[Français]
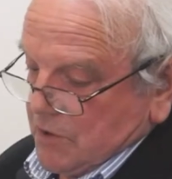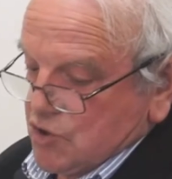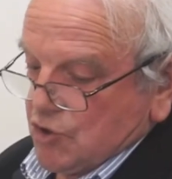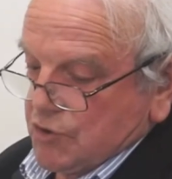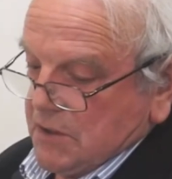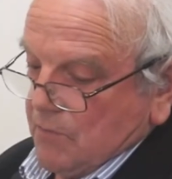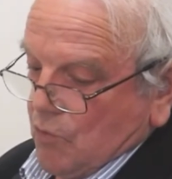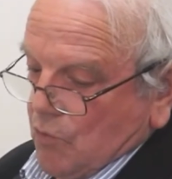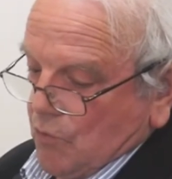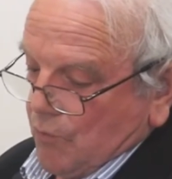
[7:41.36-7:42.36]
gens qui
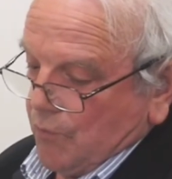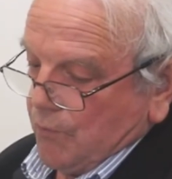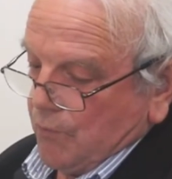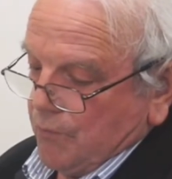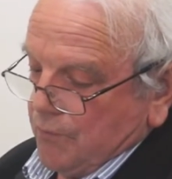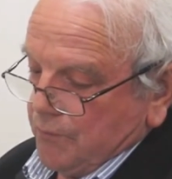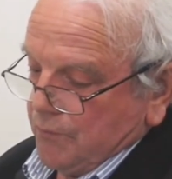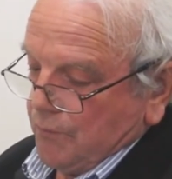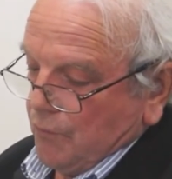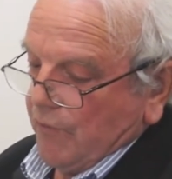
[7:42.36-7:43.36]
m'ont
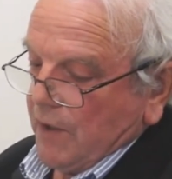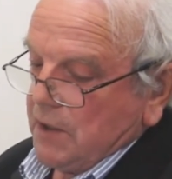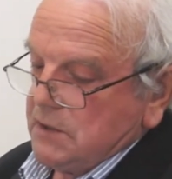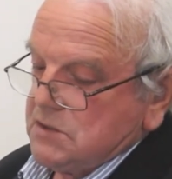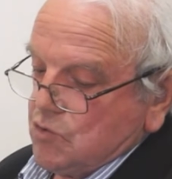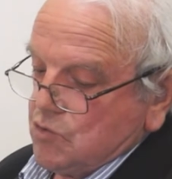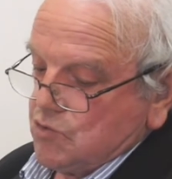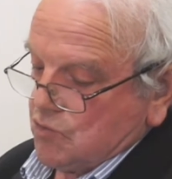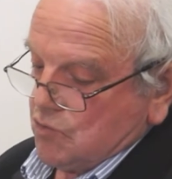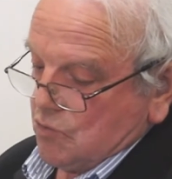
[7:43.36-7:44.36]
ouvert les yeux
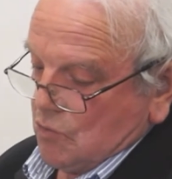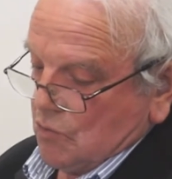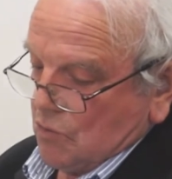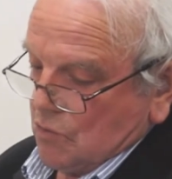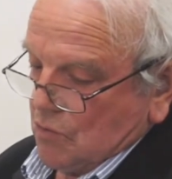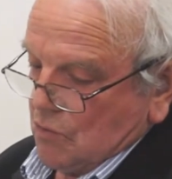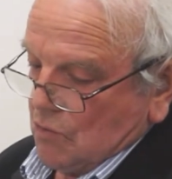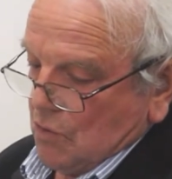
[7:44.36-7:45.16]
sur, euh,